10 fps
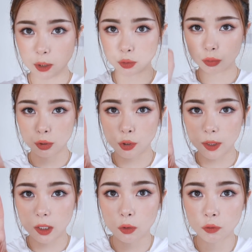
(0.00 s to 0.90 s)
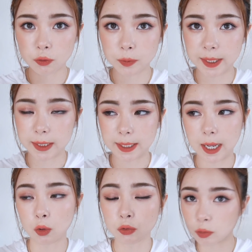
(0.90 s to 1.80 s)
再说最后一个护肤品，
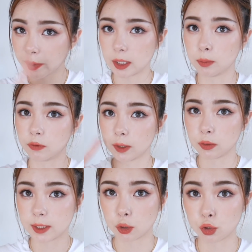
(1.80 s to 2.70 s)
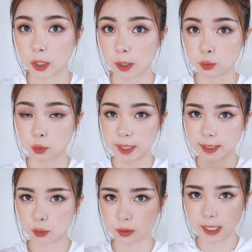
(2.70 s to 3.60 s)
那护肤品的部分就结束了，我们就可以
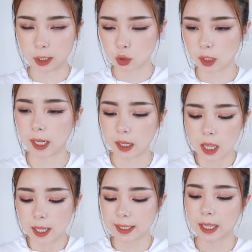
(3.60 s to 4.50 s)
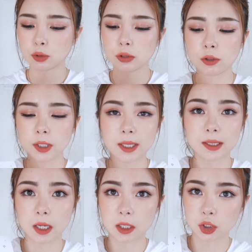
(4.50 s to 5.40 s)
进入彩妆了。那最后一个
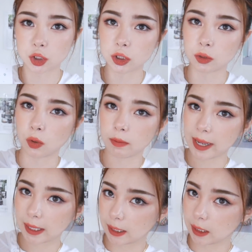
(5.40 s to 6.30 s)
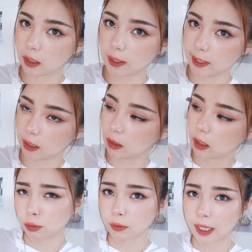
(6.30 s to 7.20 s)
呢，是我买的一个礼
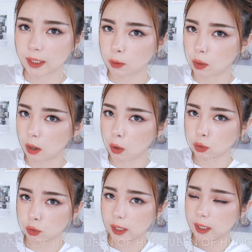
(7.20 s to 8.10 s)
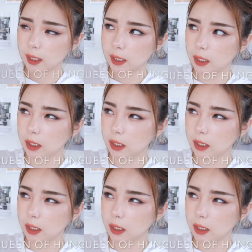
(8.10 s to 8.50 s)
盒——匈牙利皇后水。